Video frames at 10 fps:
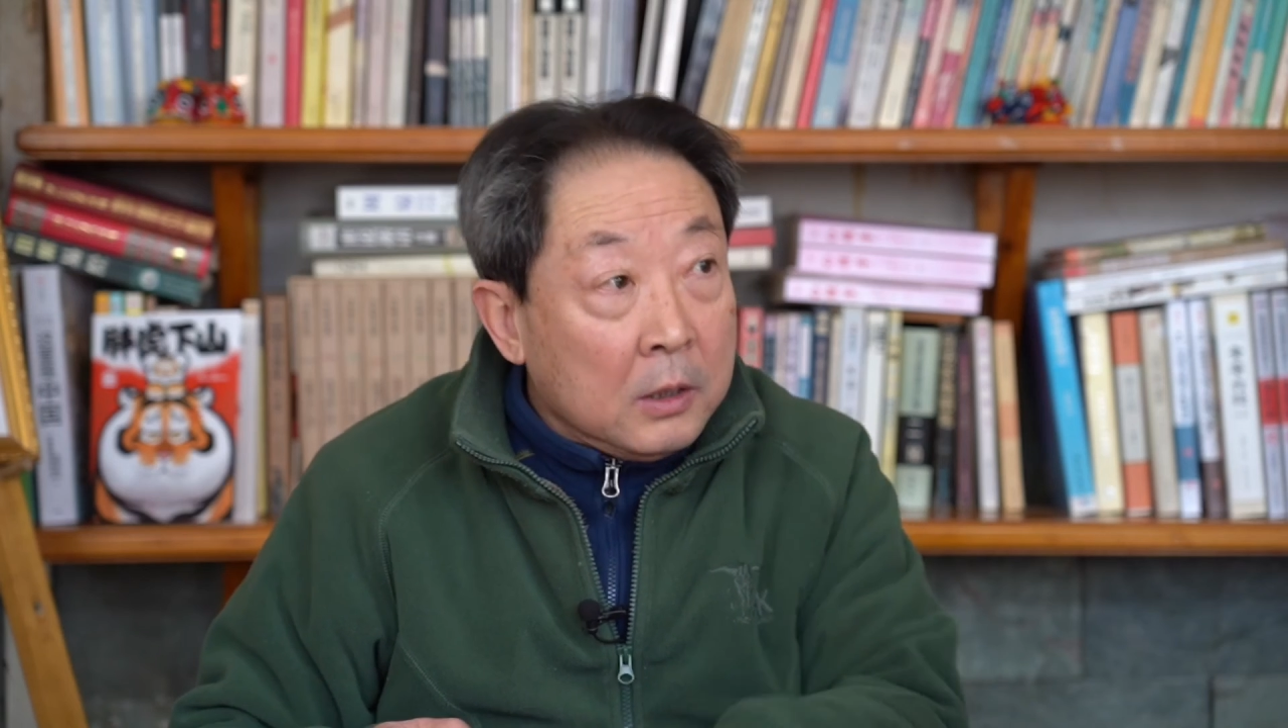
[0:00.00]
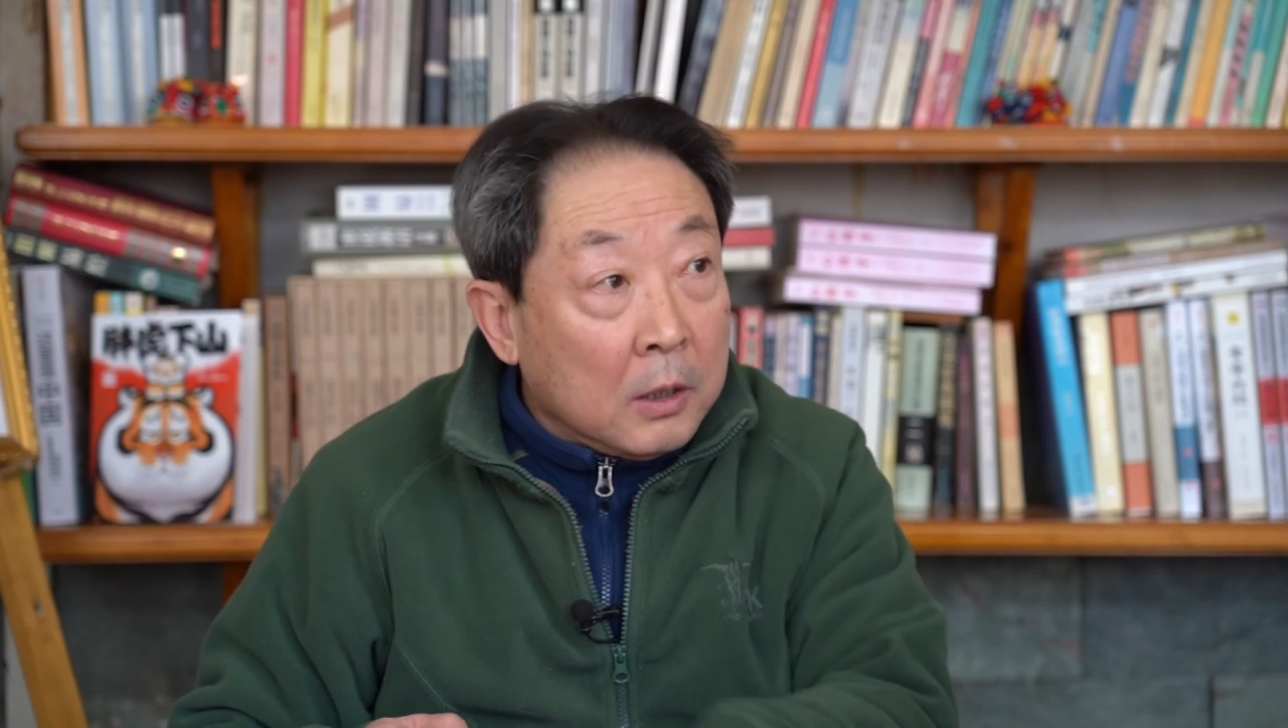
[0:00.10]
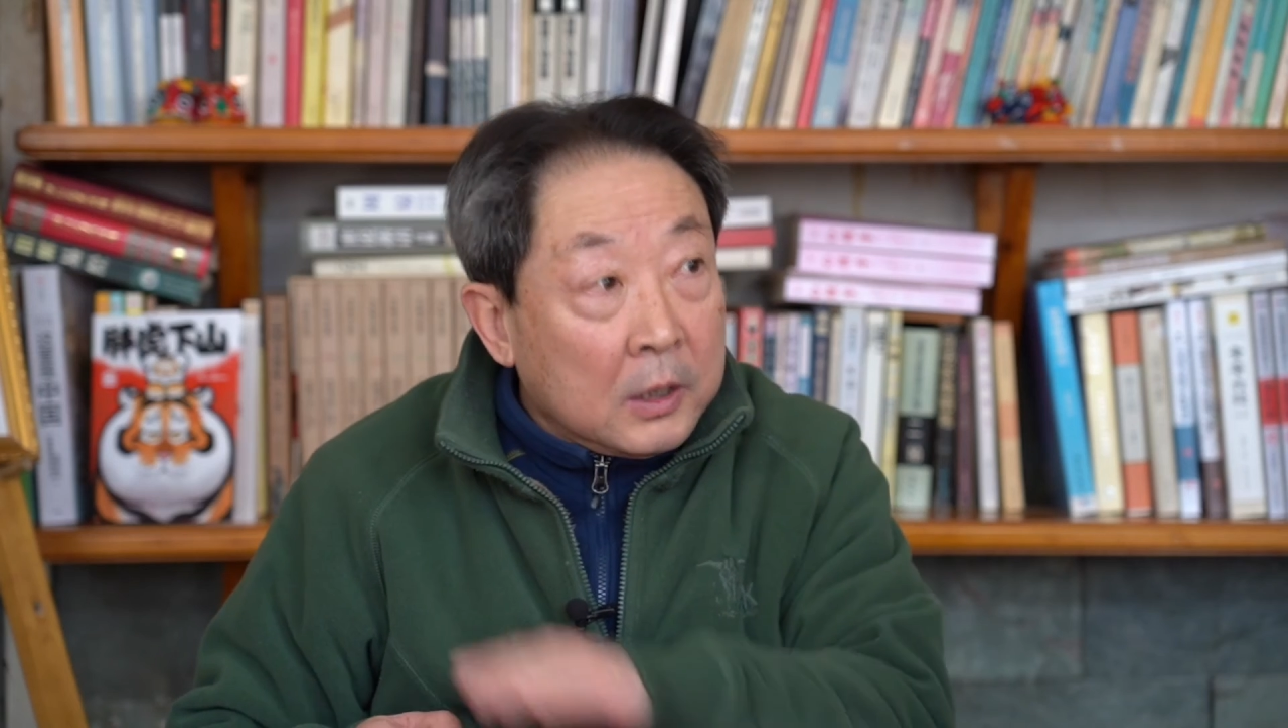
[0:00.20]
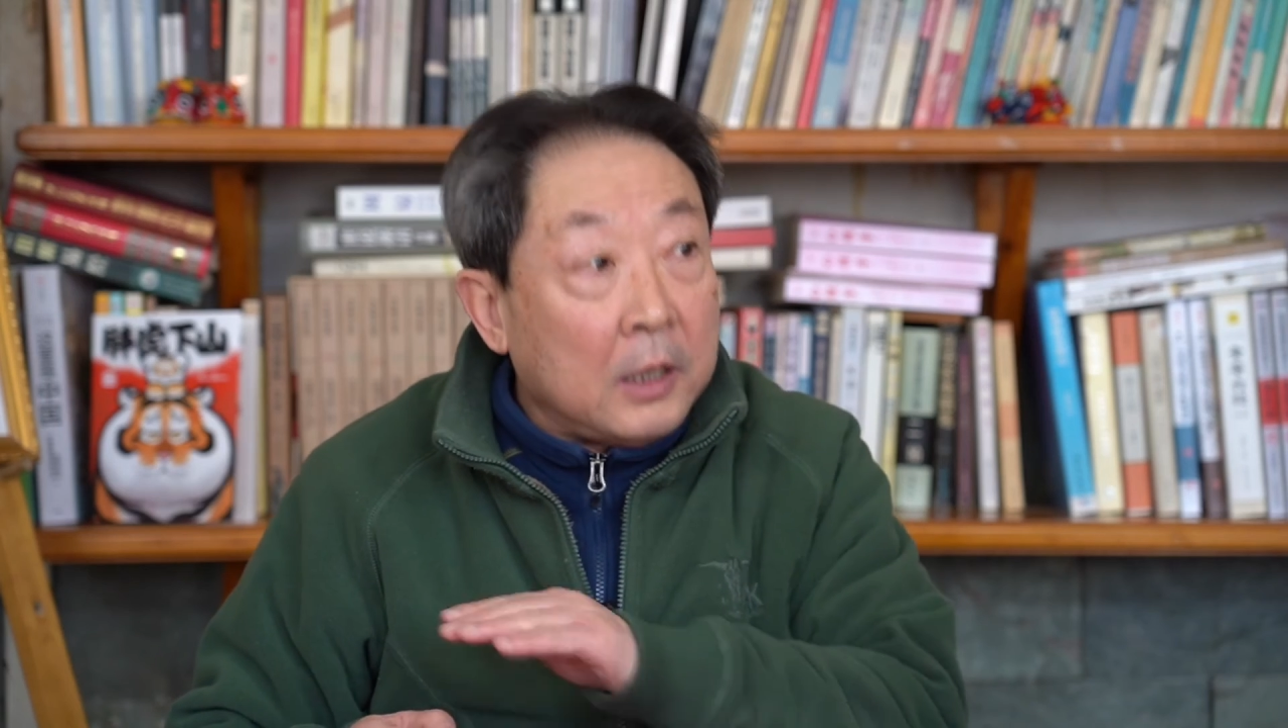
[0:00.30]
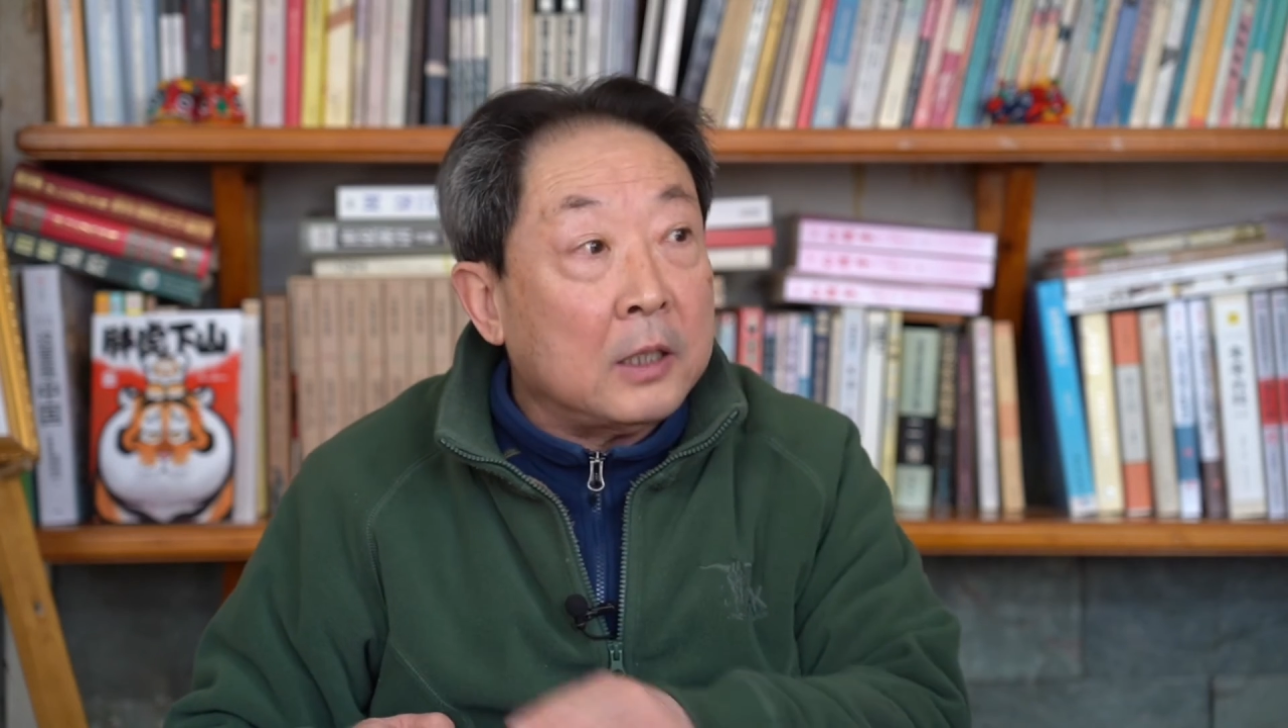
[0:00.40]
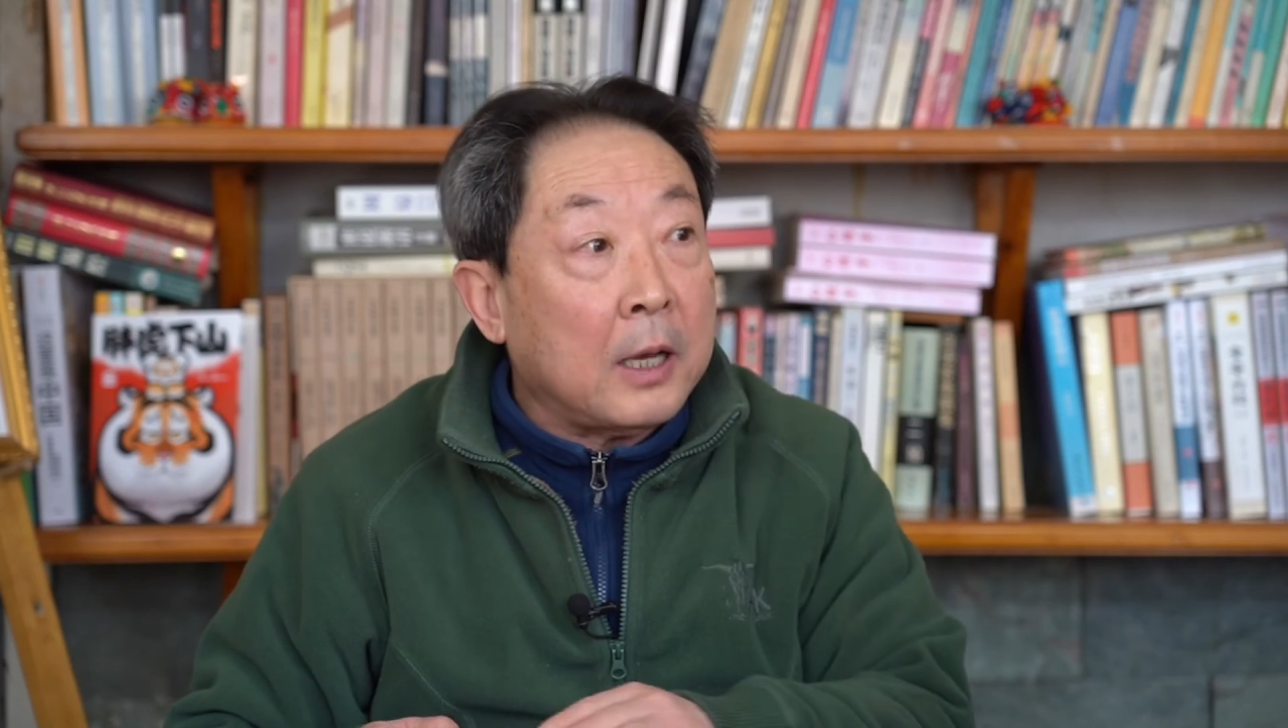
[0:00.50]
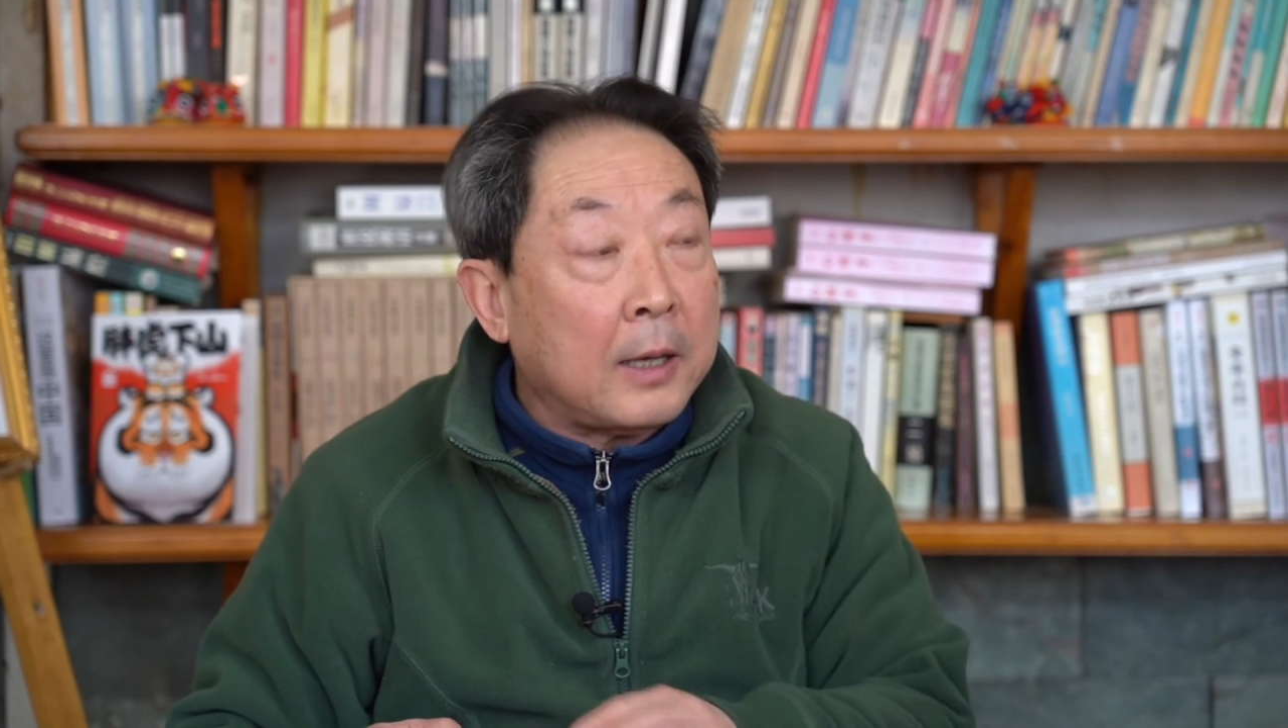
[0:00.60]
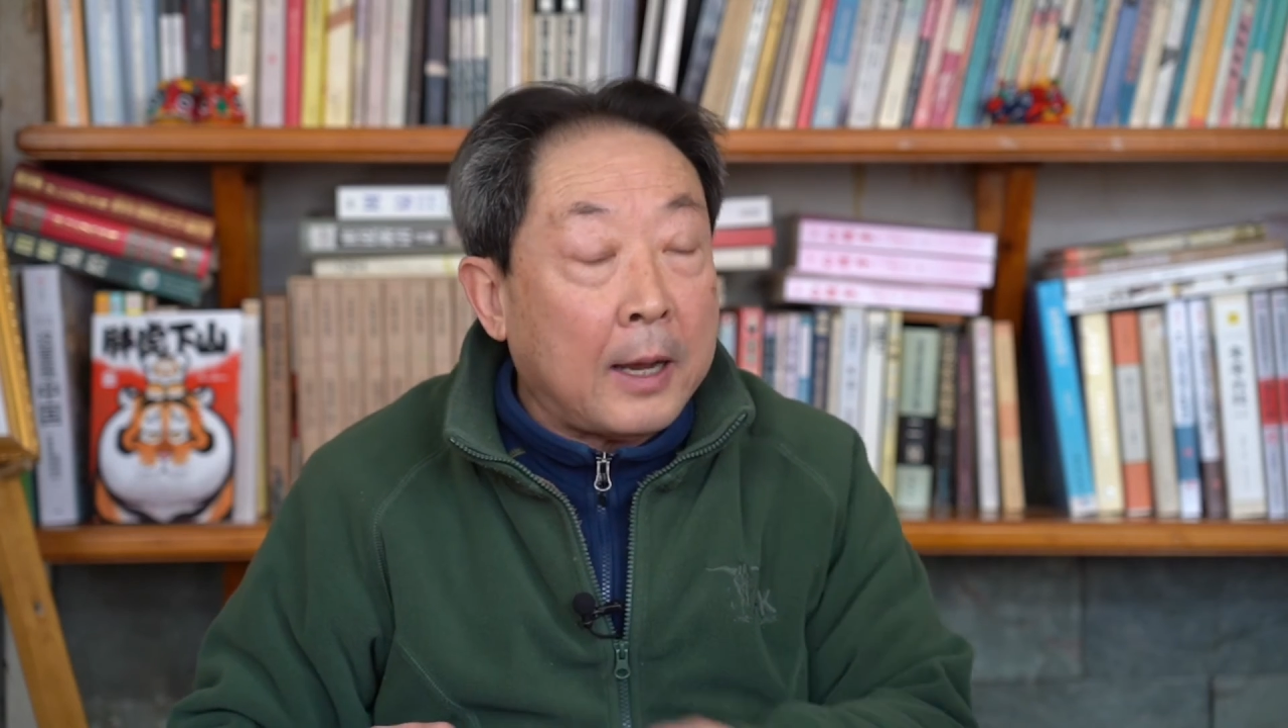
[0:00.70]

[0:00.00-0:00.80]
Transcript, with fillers: 蛰这一天